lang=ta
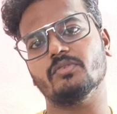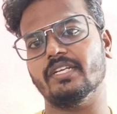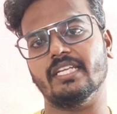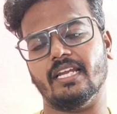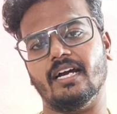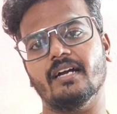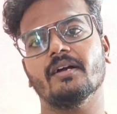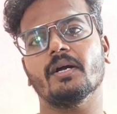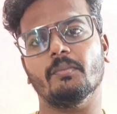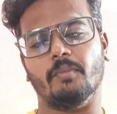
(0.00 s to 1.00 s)
தூக்கிட்டிங்கன்னா
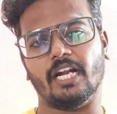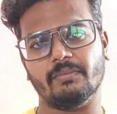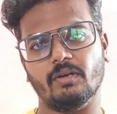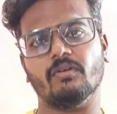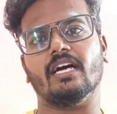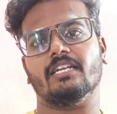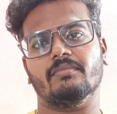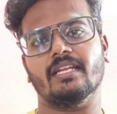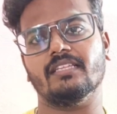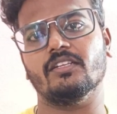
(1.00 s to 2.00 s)
படமே ஒரு அரை
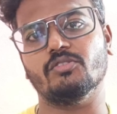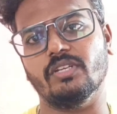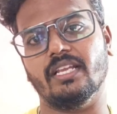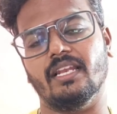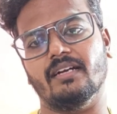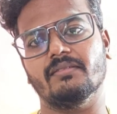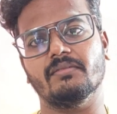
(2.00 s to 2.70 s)
மணி நேரத்தில் சுருக்கிடலாம்